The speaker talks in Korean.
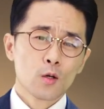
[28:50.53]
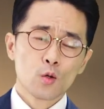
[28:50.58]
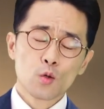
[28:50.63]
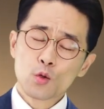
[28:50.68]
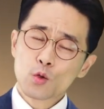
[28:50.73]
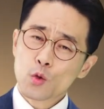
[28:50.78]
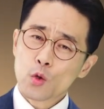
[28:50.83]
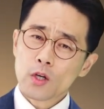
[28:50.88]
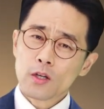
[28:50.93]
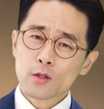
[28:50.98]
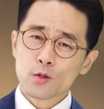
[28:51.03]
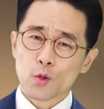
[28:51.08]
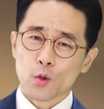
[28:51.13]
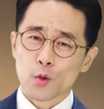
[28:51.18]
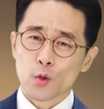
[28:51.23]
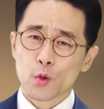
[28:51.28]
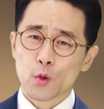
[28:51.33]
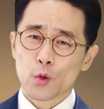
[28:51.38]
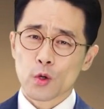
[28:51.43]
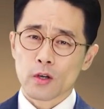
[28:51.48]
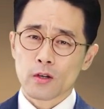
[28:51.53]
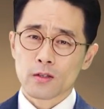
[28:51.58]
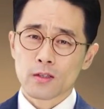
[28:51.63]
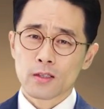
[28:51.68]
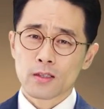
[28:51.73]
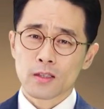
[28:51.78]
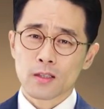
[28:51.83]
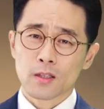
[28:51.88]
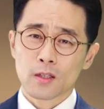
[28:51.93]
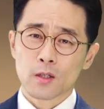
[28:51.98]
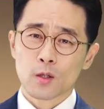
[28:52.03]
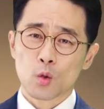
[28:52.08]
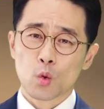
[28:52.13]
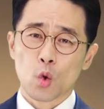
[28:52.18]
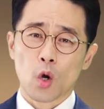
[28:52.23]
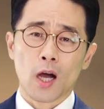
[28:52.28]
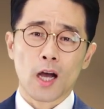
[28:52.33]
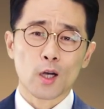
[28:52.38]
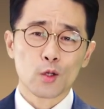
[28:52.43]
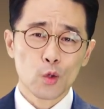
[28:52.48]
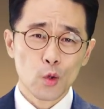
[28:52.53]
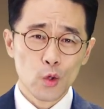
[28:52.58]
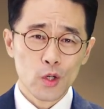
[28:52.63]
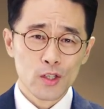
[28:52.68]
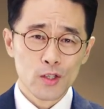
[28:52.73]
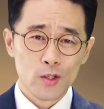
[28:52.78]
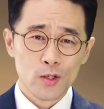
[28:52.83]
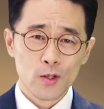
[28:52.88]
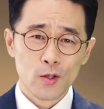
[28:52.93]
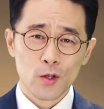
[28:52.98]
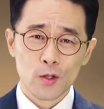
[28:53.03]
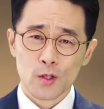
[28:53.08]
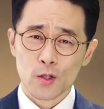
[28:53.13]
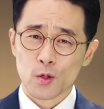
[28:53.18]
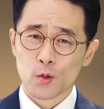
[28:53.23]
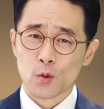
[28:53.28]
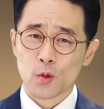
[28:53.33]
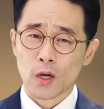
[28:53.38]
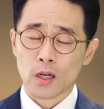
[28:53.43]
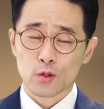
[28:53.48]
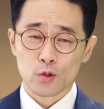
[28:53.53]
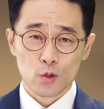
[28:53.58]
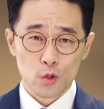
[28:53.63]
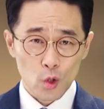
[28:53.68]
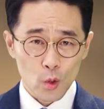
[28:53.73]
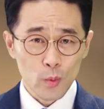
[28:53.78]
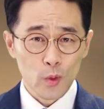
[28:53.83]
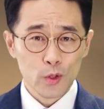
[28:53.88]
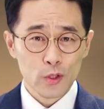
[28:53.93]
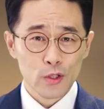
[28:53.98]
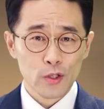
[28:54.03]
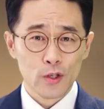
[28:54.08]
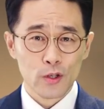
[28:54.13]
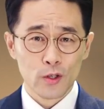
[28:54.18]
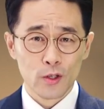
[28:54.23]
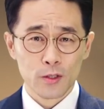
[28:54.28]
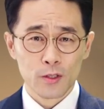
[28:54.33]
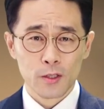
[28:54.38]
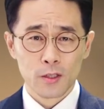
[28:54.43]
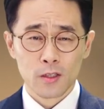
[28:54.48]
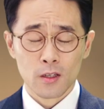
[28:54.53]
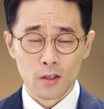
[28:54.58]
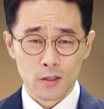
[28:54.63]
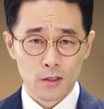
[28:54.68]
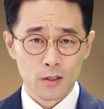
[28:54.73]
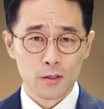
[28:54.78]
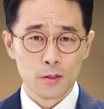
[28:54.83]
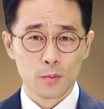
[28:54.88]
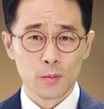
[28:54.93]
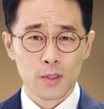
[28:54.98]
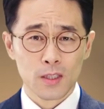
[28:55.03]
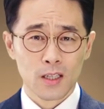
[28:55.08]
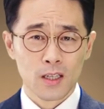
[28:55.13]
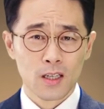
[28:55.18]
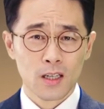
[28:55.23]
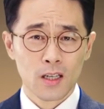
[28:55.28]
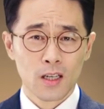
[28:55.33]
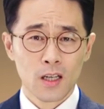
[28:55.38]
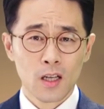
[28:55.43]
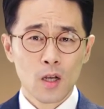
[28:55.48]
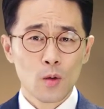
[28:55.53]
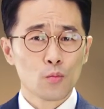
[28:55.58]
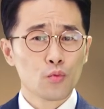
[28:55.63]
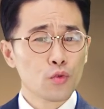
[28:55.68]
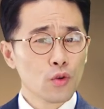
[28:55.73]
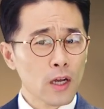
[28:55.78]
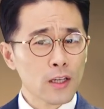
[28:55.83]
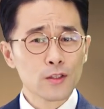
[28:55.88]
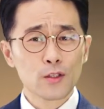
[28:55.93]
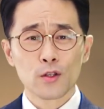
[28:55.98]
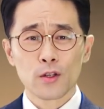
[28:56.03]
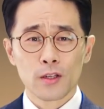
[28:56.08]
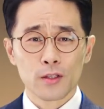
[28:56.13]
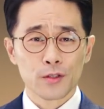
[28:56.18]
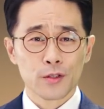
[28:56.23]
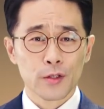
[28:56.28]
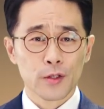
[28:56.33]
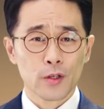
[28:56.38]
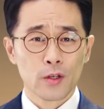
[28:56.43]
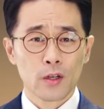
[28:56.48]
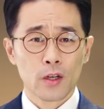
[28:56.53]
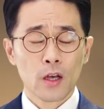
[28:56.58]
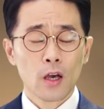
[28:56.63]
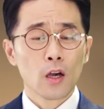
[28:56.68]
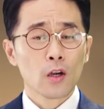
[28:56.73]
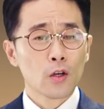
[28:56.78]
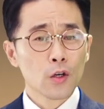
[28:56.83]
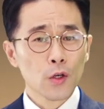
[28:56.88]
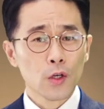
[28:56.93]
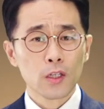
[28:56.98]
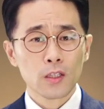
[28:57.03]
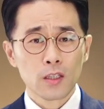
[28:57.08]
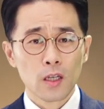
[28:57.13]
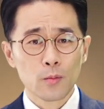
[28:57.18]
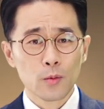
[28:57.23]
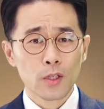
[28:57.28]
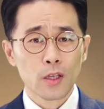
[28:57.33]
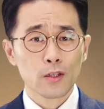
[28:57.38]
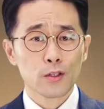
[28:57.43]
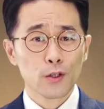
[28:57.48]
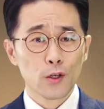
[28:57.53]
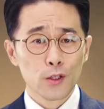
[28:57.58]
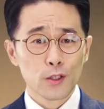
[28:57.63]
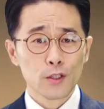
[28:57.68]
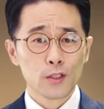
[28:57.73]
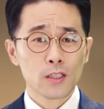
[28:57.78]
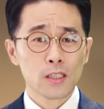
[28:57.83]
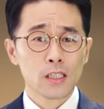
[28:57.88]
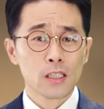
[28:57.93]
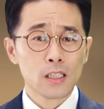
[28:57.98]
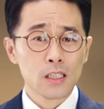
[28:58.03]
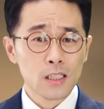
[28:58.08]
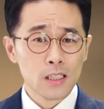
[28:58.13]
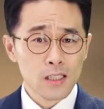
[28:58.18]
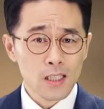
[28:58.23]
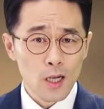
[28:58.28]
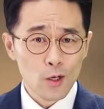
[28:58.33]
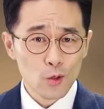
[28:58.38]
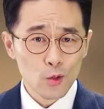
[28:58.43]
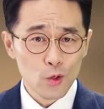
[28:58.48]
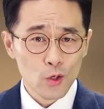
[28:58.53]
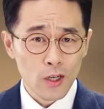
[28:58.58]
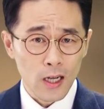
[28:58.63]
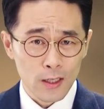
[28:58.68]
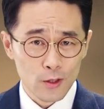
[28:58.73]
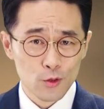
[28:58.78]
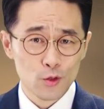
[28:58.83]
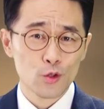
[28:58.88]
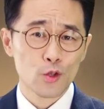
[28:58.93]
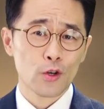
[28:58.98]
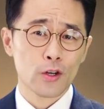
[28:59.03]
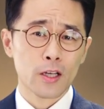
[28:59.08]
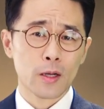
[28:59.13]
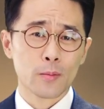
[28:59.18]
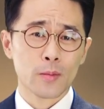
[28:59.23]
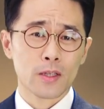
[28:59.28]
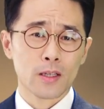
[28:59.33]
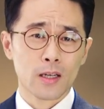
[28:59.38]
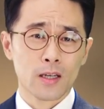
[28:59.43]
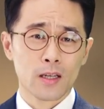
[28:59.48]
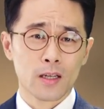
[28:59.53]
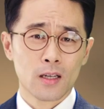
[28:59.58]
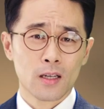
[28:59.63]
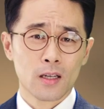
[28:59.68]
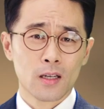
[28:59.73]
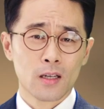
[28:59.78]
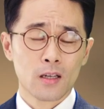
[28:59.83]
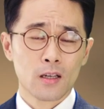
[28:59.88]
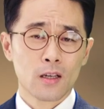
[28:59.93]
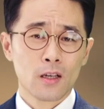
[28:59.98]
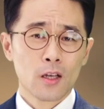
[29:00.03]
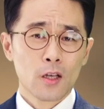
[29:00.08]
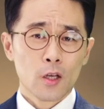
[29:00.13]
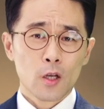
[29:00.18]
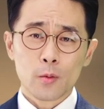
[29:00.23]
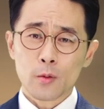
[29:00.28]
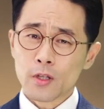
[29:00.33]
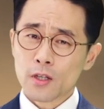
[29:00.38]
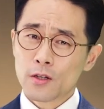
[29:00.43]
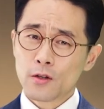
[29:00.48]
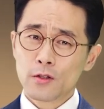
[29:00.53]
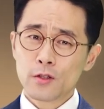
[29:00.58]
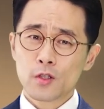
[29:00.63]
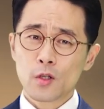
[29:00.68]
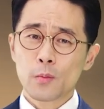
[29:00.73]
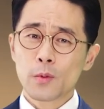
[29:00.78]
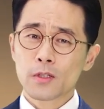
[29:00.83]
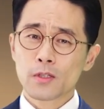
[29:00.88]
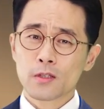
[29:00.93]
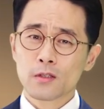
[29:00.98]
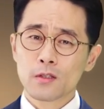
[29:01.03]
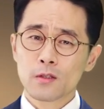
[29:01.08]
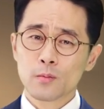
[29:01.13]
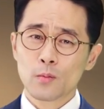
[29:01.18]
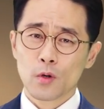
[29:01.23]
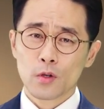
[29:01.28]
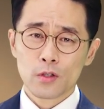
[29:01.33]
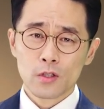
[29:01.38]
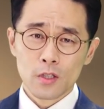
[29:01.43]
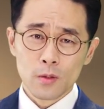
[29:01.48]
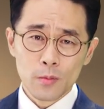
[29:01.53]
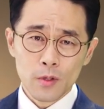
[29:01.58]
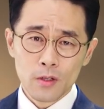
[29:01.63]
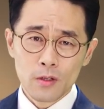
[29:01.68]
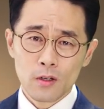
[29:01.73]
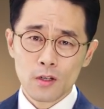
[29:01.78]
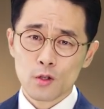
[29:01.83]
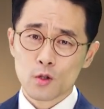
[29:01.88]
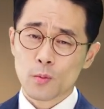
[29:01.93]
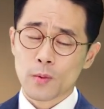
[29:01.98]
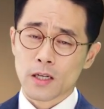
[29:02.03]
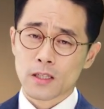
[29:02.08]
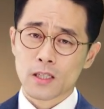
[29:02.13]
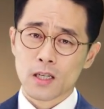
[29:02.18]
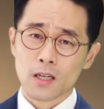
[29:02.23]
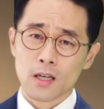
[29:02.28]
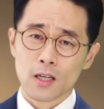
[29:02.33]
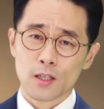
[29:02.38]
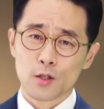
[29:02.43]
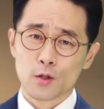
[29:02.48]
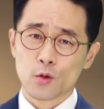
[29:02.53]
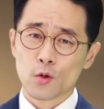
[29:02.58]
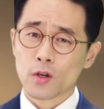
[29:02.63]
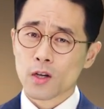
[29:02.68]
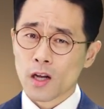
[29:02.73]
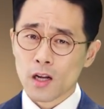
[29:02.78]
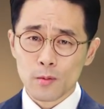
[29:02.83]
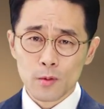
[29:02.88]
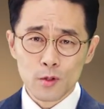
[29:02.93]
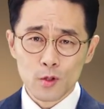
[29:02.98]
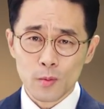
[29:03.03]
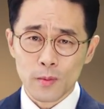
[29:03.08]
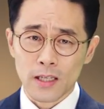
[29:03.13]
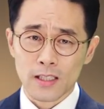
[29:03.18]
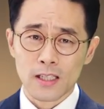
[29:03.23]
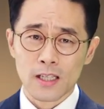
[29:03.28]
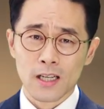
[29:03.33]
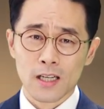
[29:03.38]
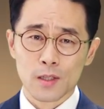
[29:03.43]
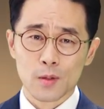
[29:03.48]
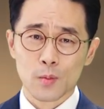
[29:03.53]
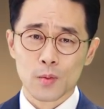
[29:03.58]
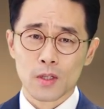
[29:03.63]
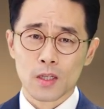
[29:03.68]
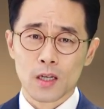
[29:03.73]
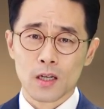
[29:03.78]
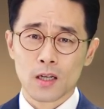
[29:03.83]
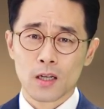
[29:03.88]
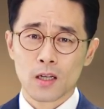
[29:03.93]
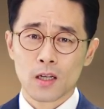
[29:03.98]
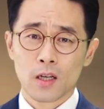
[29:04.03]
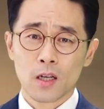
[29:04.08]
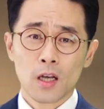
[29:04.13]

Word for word: 루터의 종교개혁은 과도기적인 것이었고 아주 초보적인 것이었습니다. 불완전했어요. 그렇기 때문에 그것은 시작으로 간주되어야 합니다. 여러분, 이런 점에서는 뭐 츠빙글리도 마찬가지고요. 칼빈도 마찬가지입니다.